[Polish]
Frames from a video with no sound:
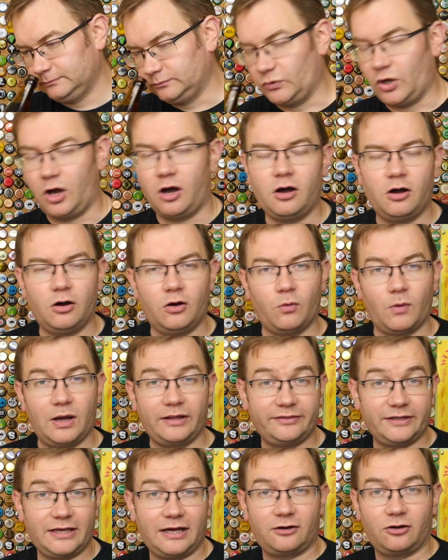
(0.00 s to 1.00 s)
No,
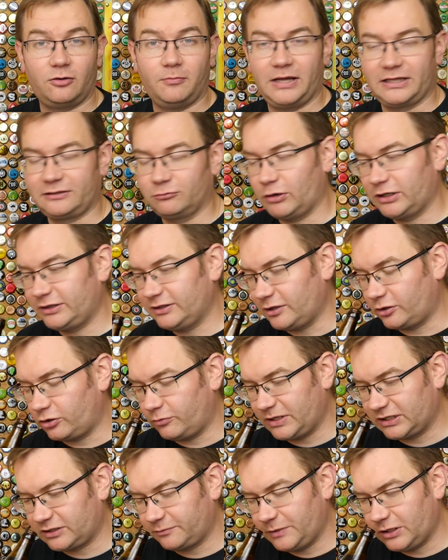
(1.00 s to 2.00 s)
ładny aromat, ładny
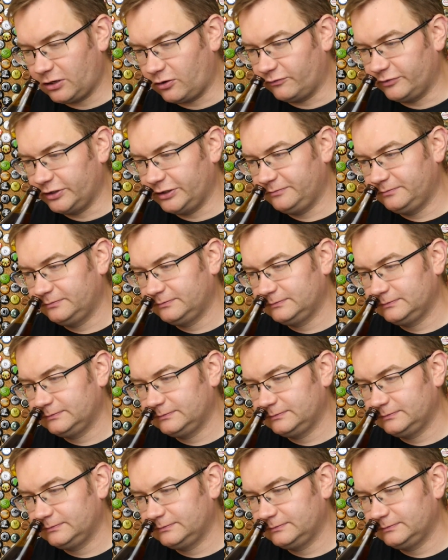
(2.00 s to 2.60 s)
aromat chmielowy.